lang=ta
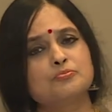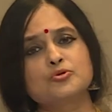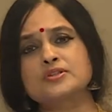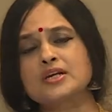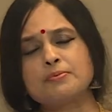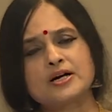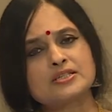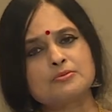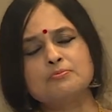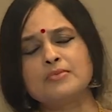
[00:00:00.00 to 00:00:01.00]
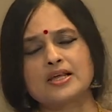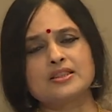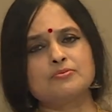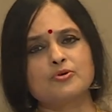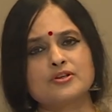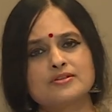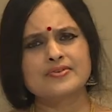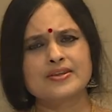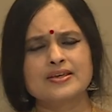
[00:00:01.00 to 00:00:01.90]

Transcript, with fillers: புத்திர பாசமும் மறைந்து போனது